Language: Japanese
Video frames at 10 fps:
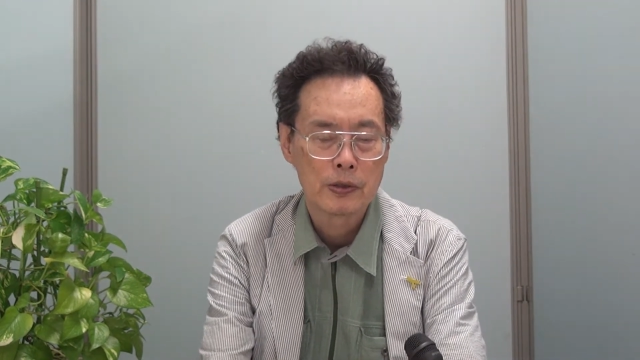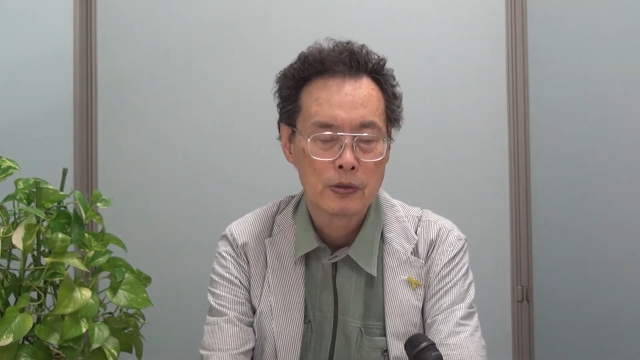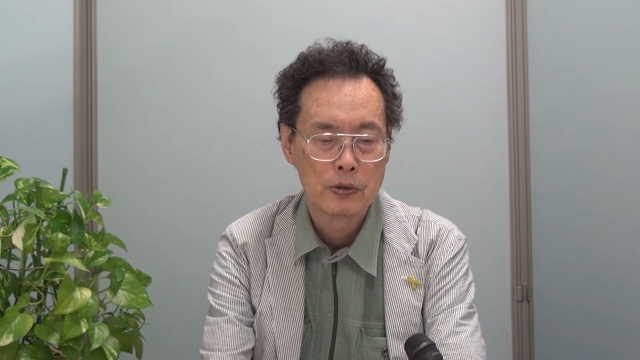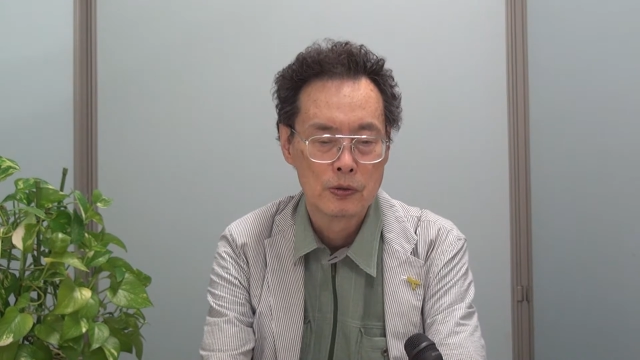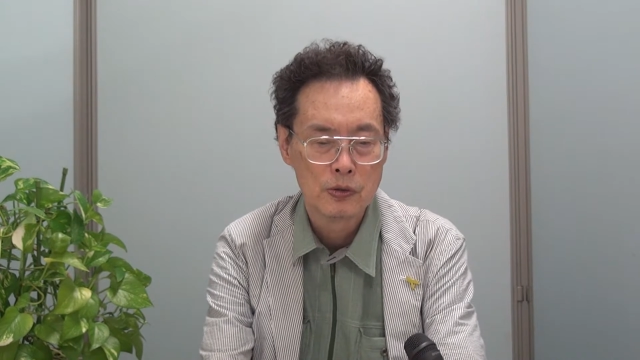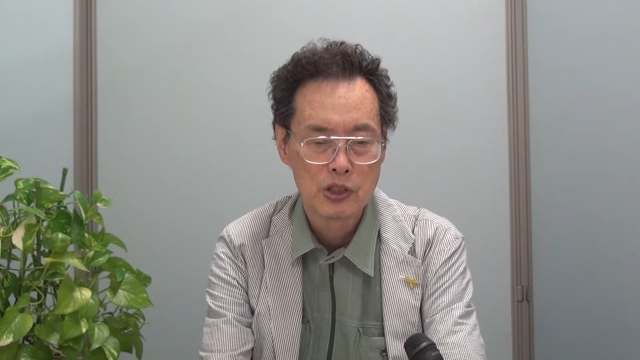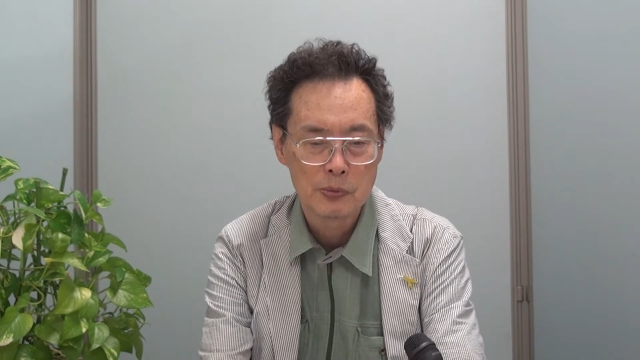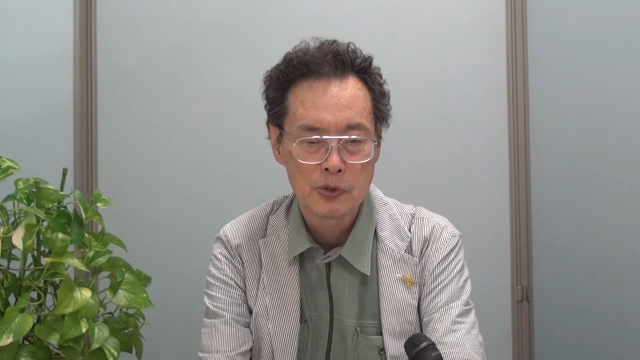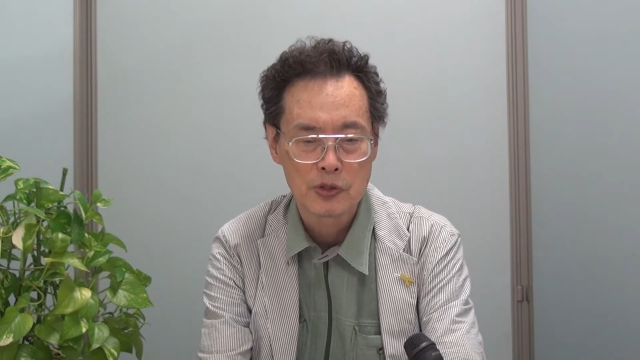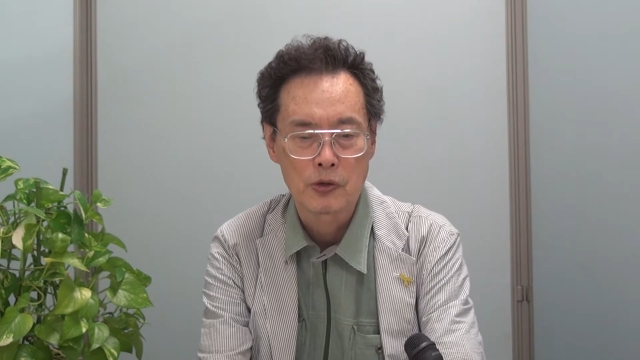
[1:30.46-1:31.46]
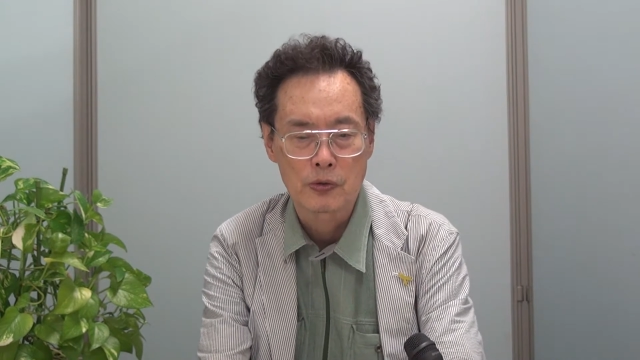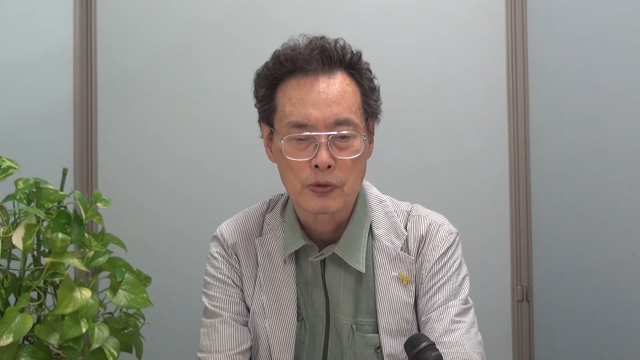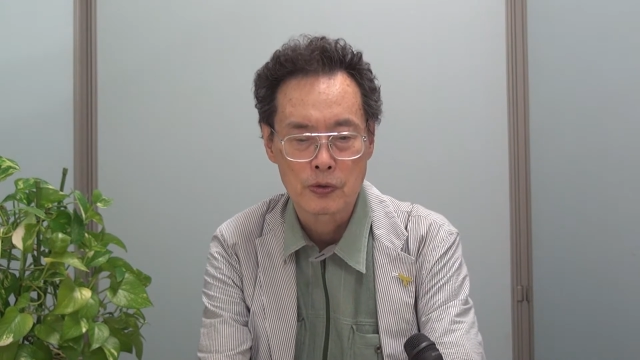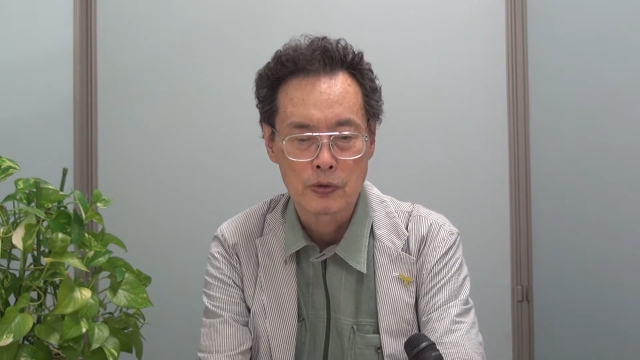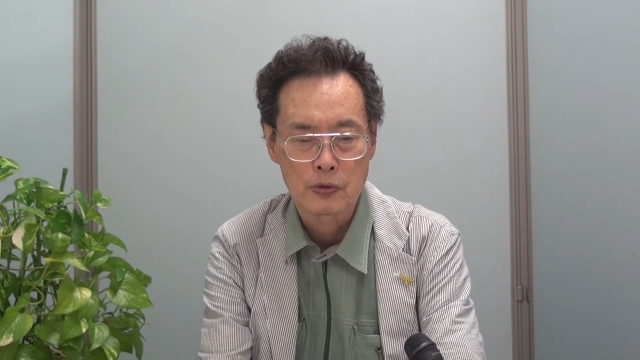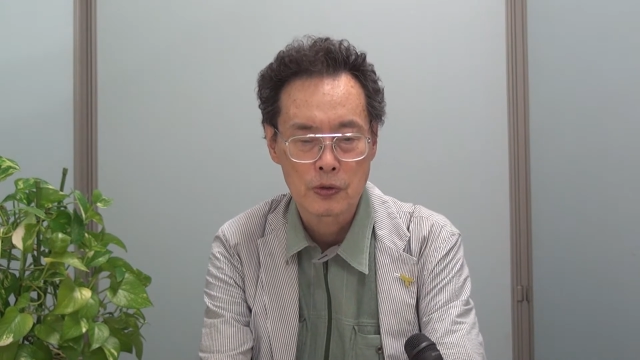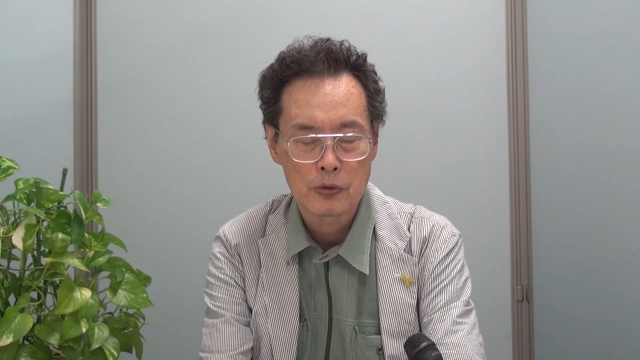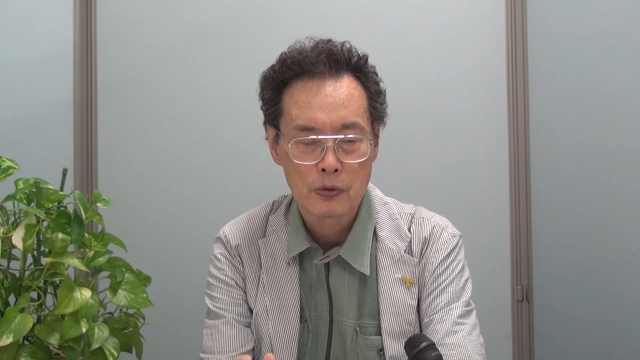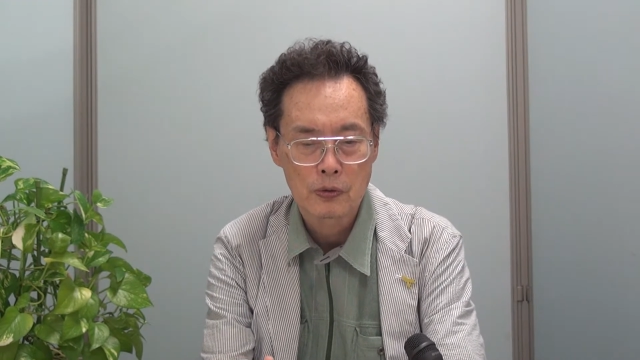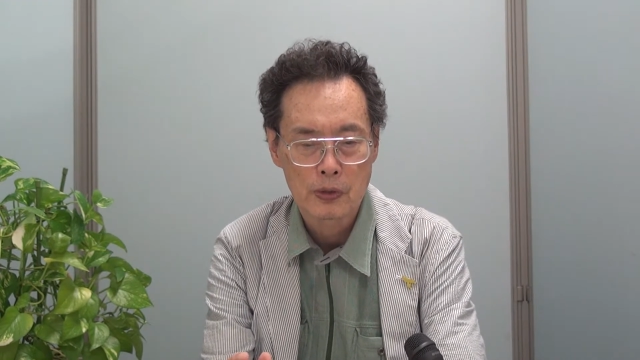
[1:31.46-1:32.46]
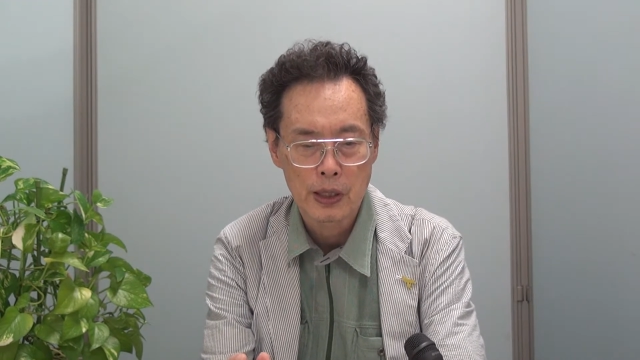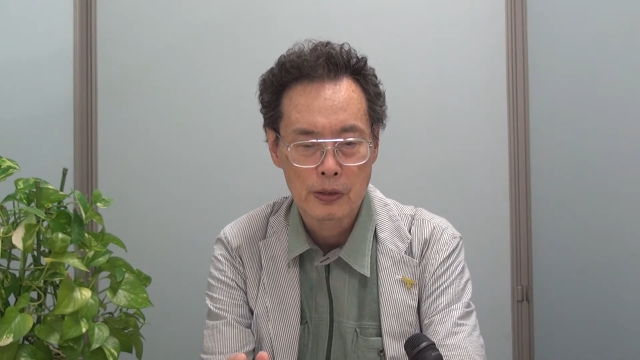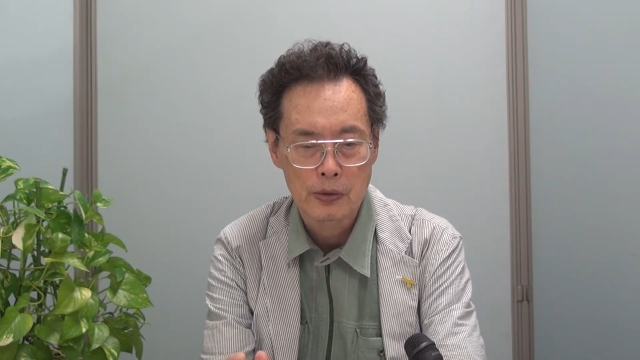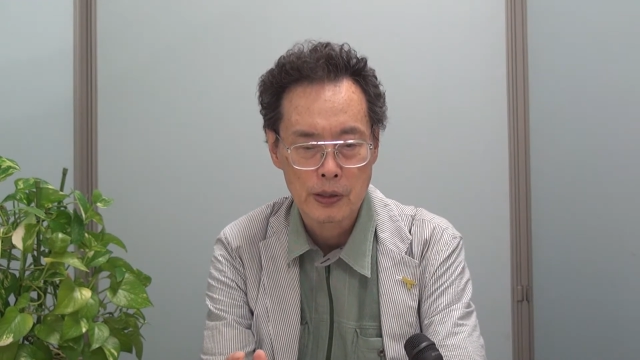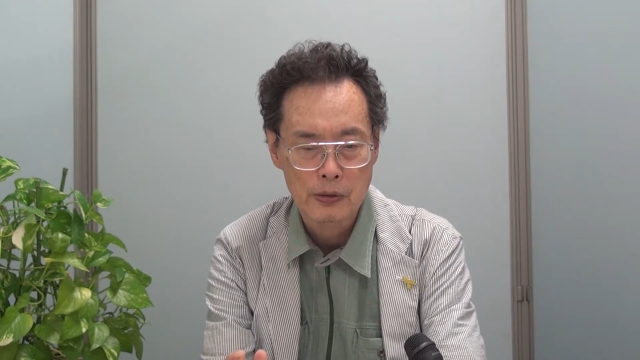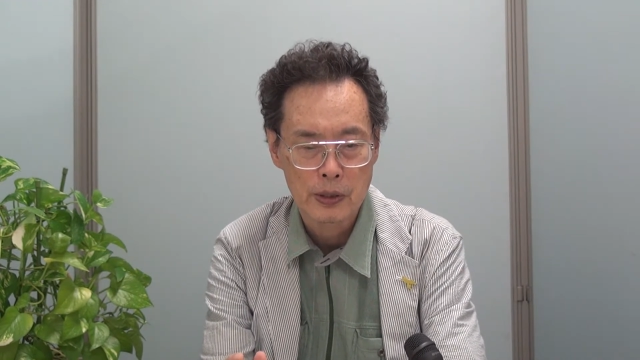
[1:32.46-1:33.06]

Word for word: で軍事も強くするそういうことでとにか